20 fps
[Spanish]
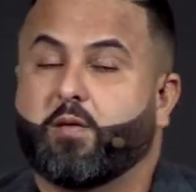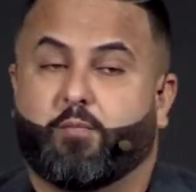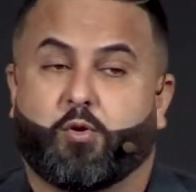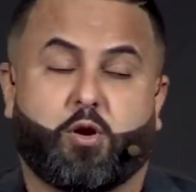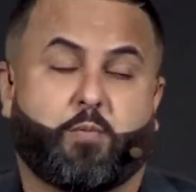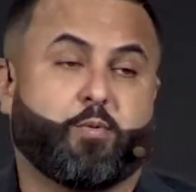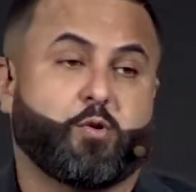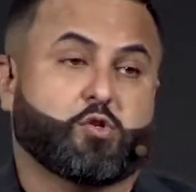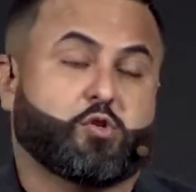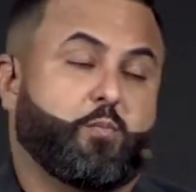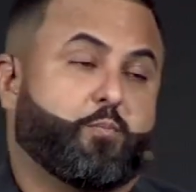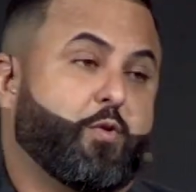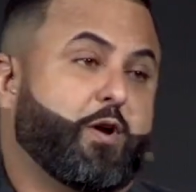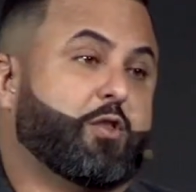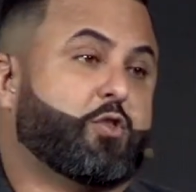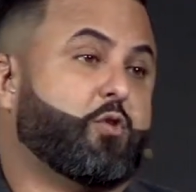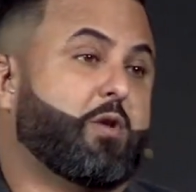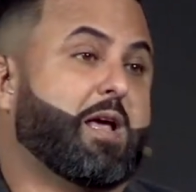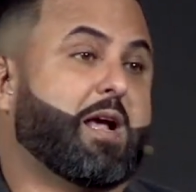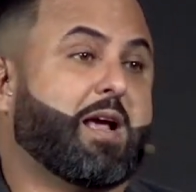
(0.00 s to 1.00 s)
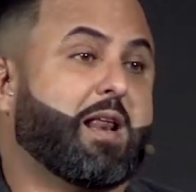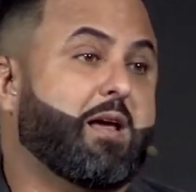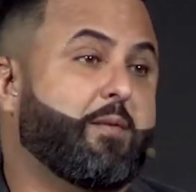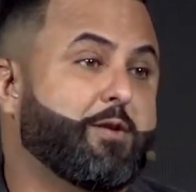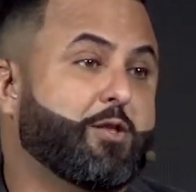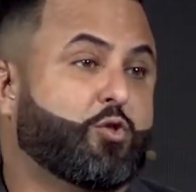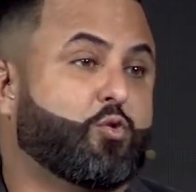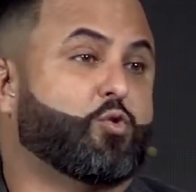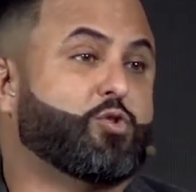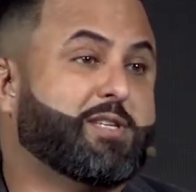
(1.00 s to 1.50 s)
Pero por supuesto la
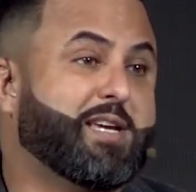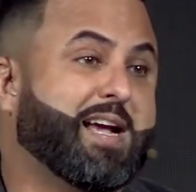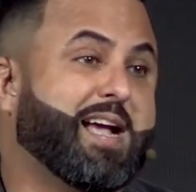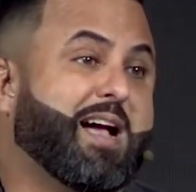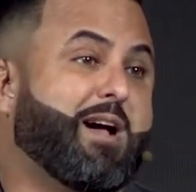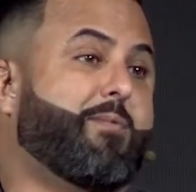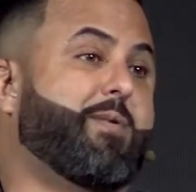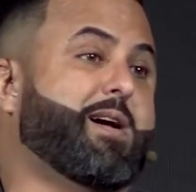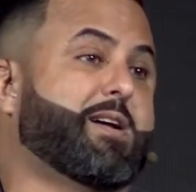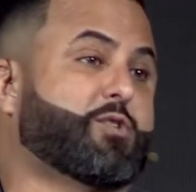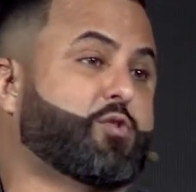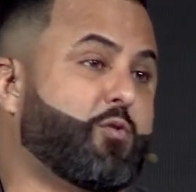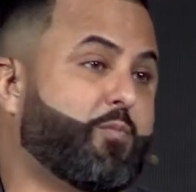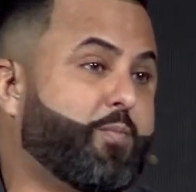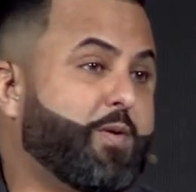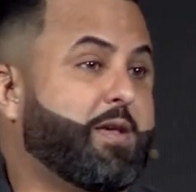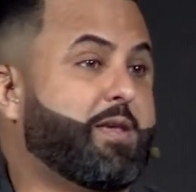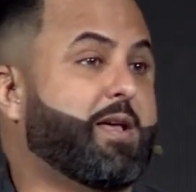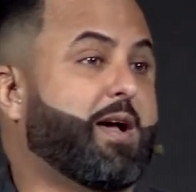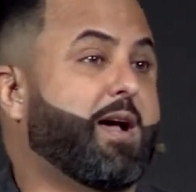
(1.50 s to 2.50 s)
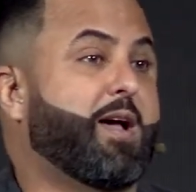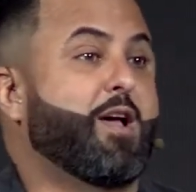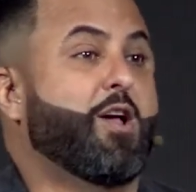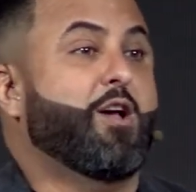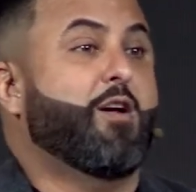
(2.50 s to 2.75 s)
esclavitud llegaba a su vida